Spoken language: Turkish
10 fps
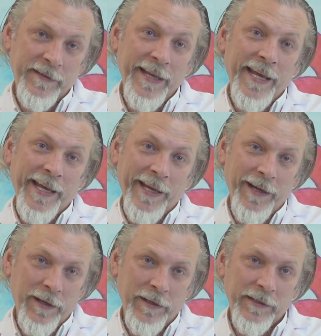
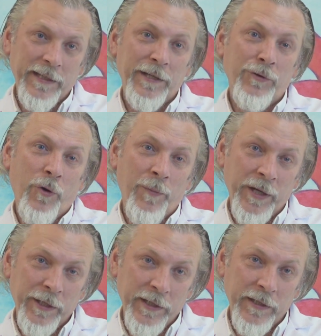DHA yani
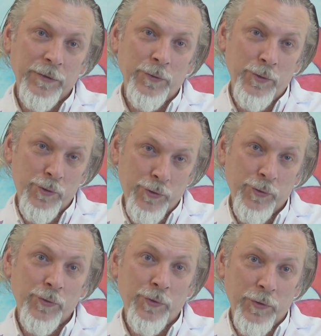omega 3
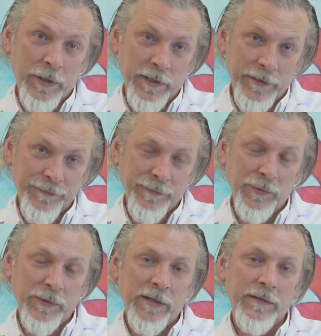türleri.
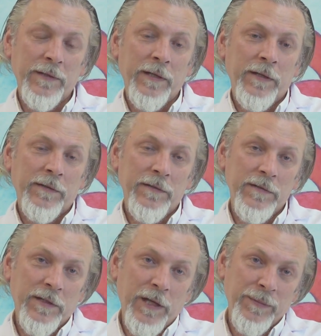Bunlar
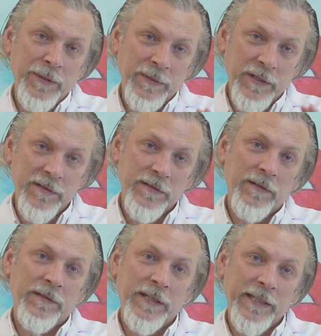nasıl kalp damar
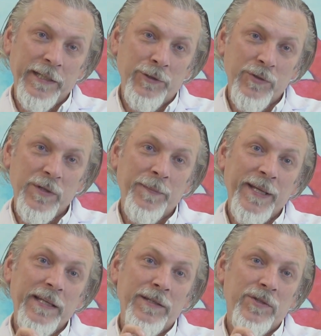hastalığına iyi geliyorsa
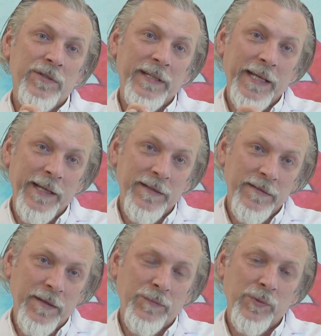beyin içinde
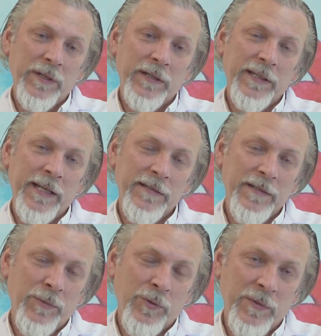elzem. Bunların
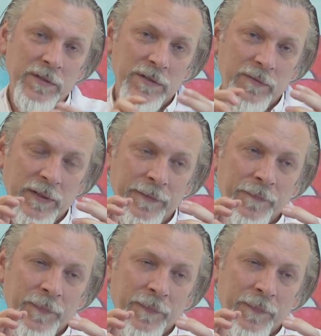elzem olması ve